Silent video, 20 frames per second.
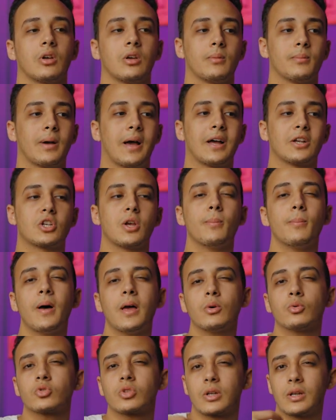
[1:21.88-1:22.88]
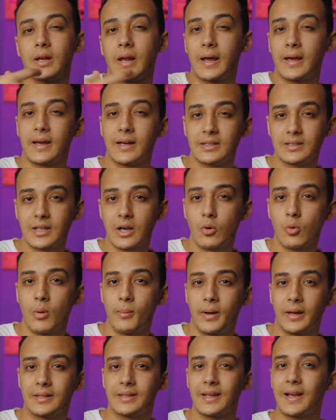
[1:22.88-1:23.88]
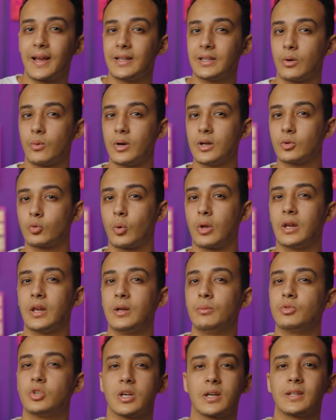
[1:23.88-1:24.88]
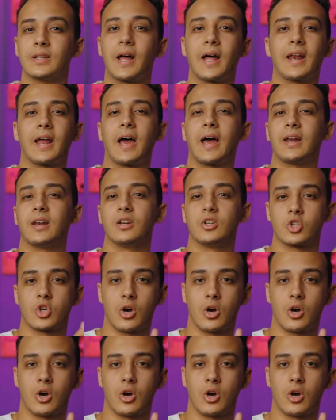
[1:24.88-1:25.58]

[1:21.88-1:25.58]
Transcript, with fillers: طيب عشان بقى يوصل للحقيقه دي هو محتاج ادوات ولا يمشي كده على حل